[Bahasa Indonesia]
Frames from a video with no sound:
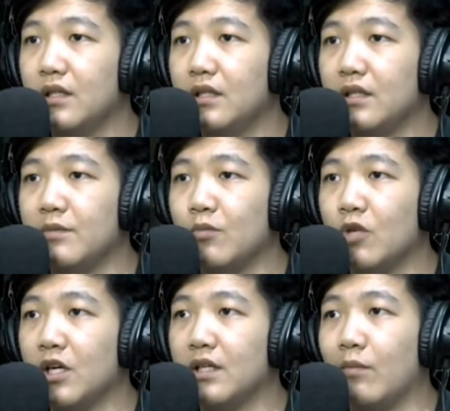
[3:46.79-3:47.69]
ini bisa
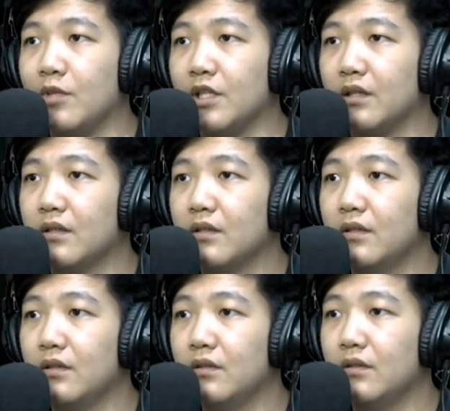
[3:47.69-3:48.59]
buka Gak bisa
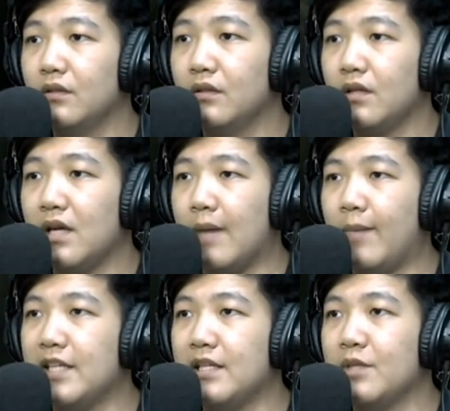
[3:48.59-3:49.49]

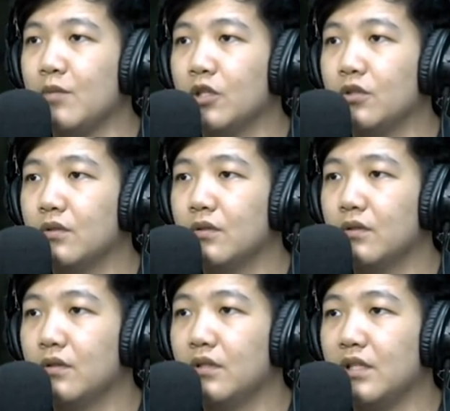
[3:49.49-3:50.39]
apa sih bisa buka tuh
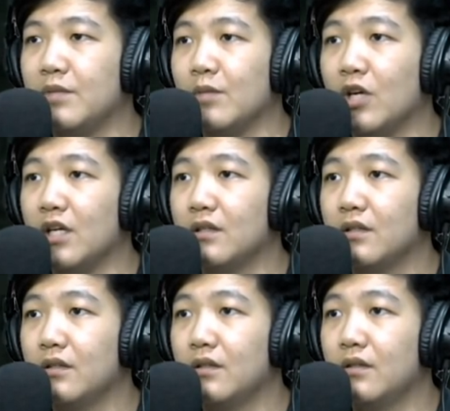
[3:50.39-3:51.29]
ini bisa buka
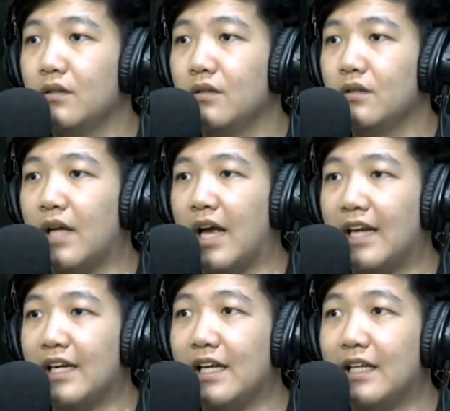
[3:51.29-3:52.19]
nah
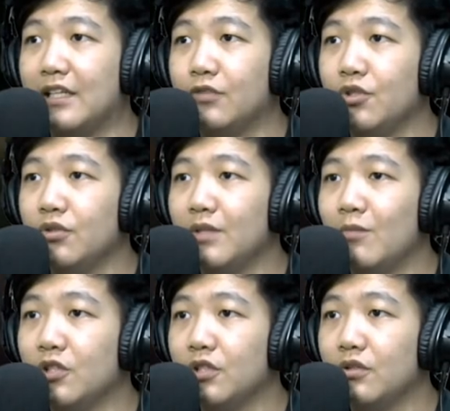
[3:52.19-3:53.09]
kan ada ada tuyul tuh di
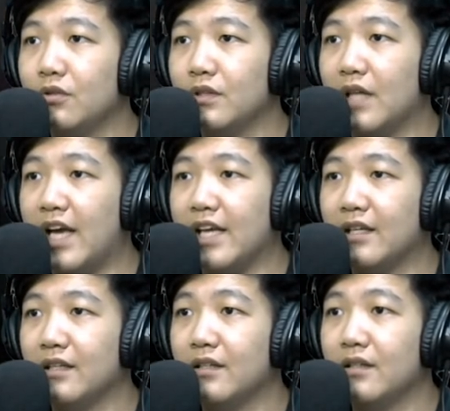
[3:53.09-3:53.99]
bawah situ tuh hai
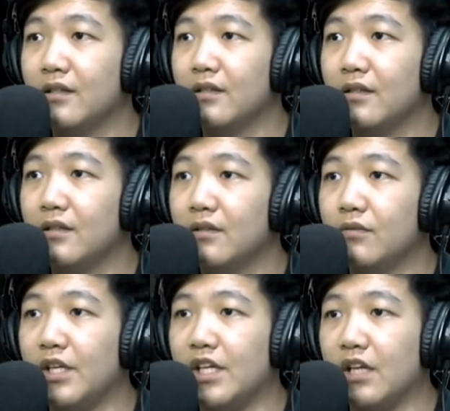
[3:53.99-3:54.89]

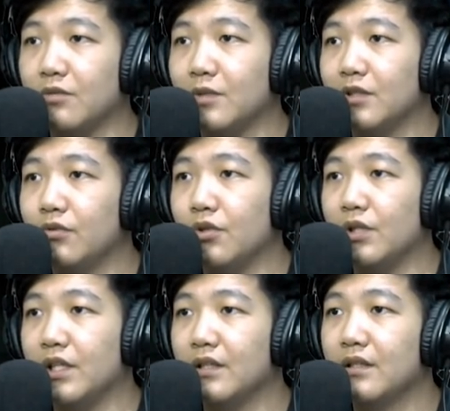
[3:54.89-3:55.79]
udah hilang coba
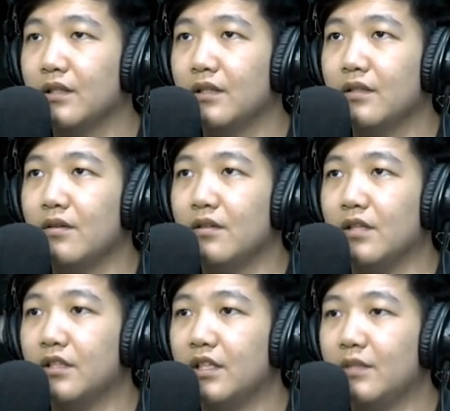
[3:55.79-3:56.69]
tuyul ya
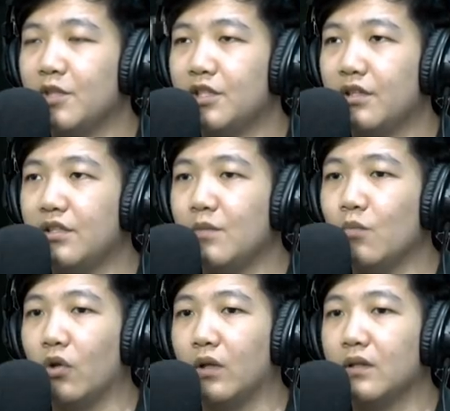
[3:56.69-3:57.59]
the third mystery symbol